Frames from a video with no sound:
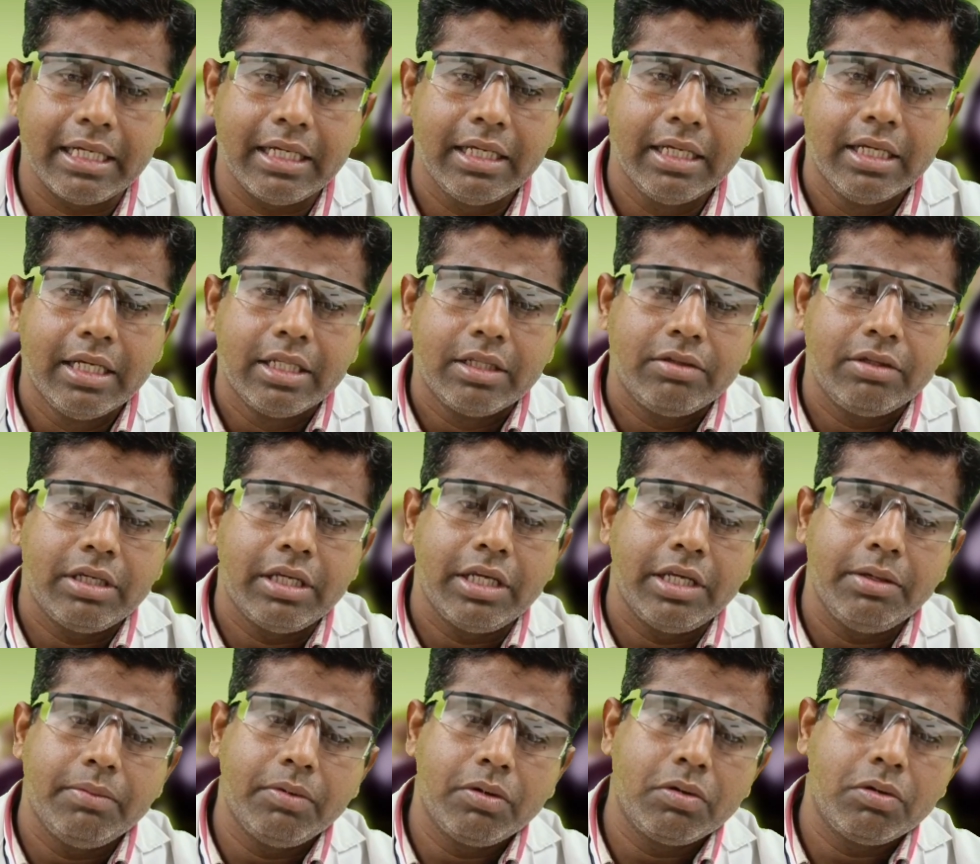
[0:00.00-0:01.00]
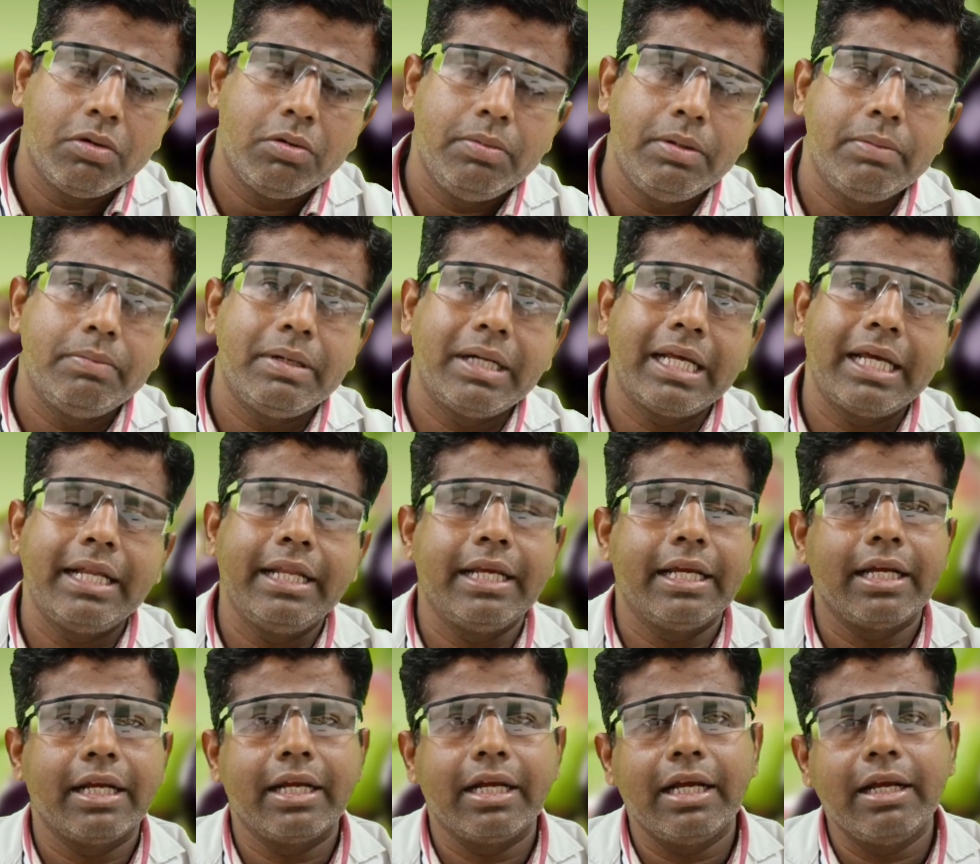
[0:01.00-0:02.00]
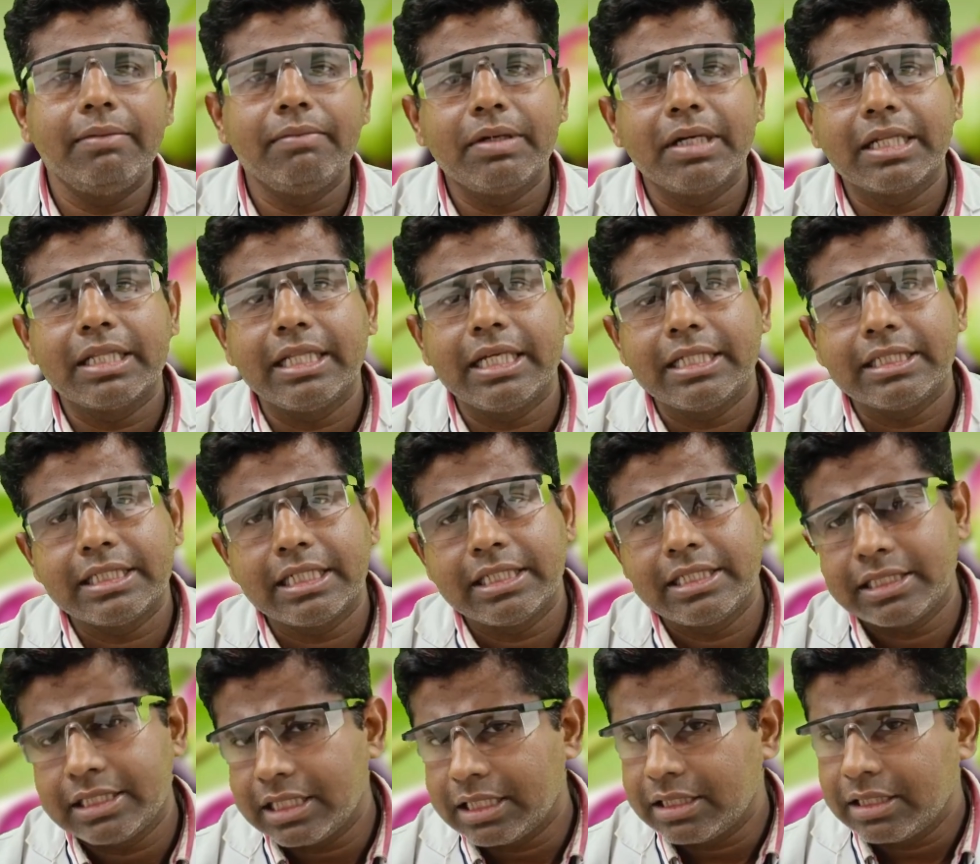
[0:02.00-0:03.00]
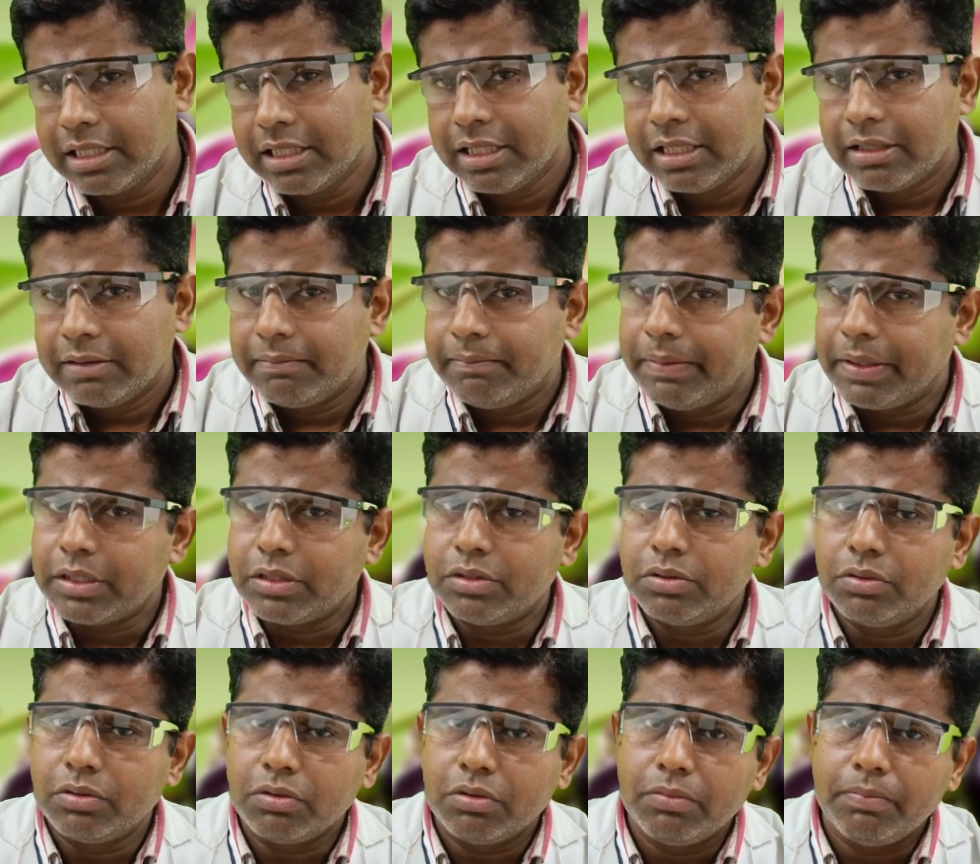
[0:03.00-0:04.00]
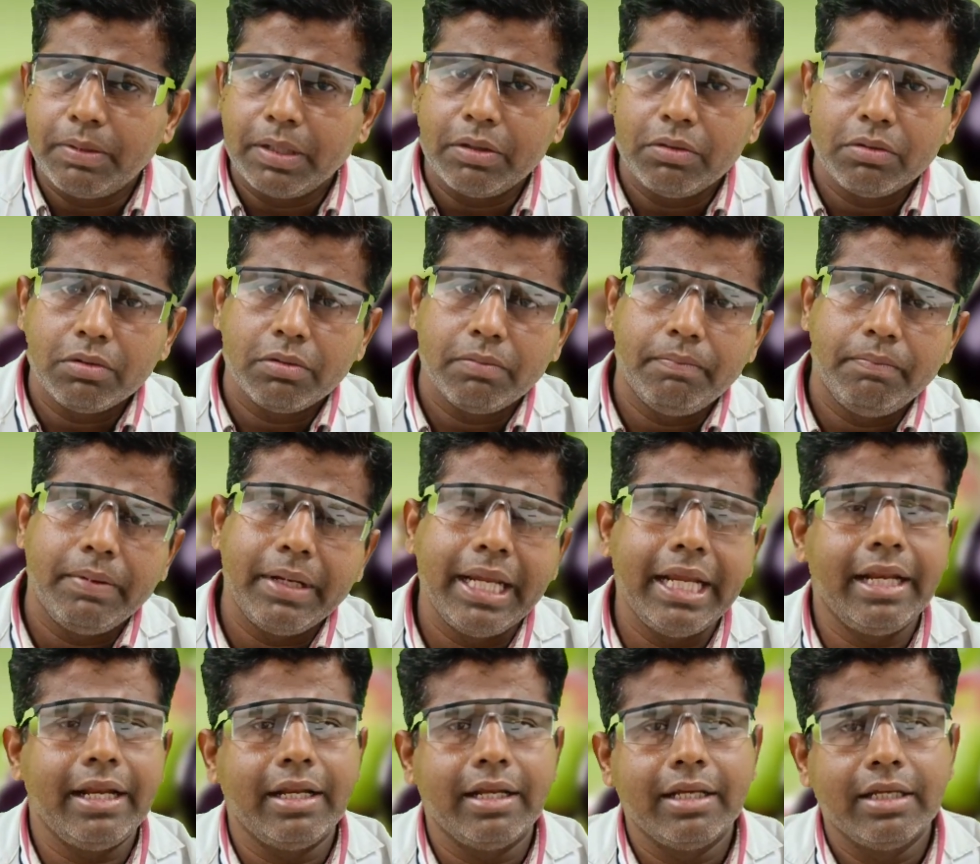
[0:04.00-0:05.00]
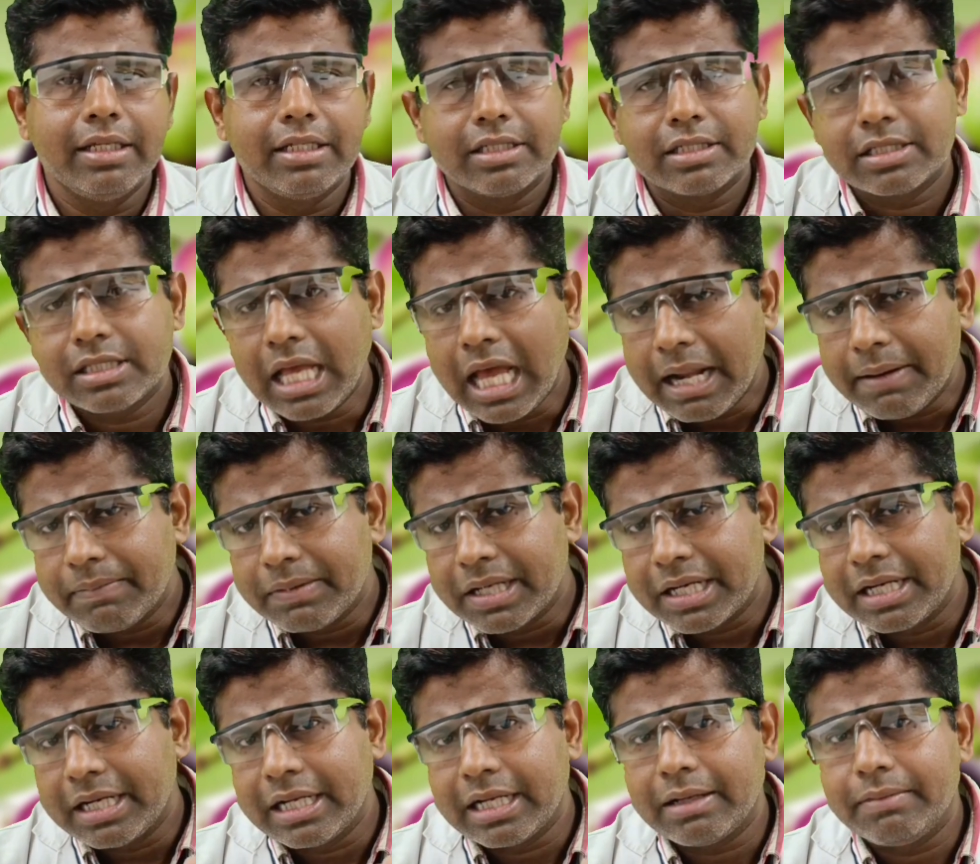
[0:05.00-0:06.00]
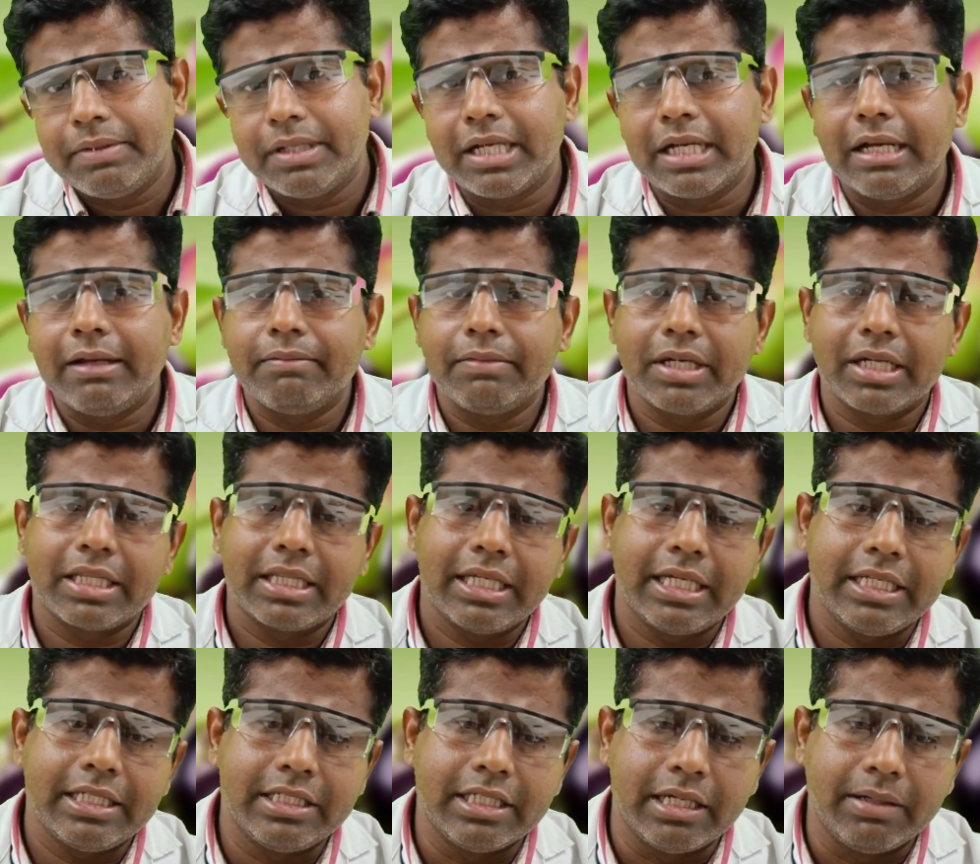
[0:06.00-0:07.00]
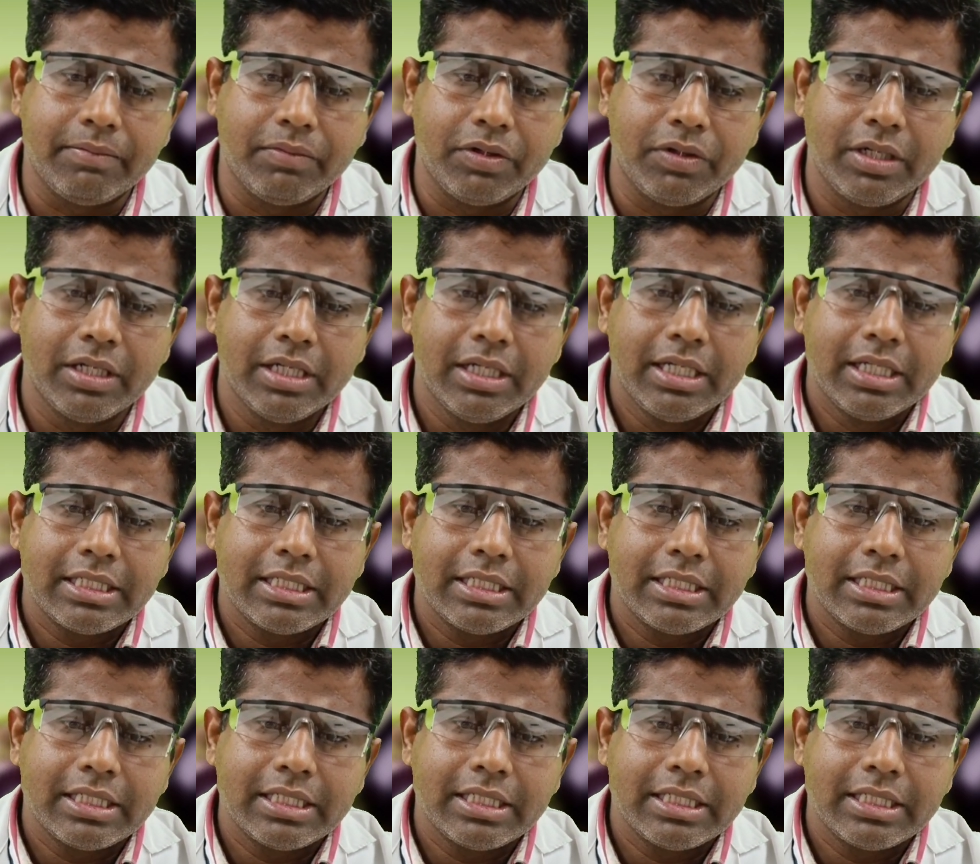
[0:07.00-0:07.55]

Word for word: है तो ये हीमोग्लोबिन बढ़ाने का काम करता है साथ ही साथ बच्चों को बड़ों को ब्रेन शार्प करने का भी काम करता है जामुन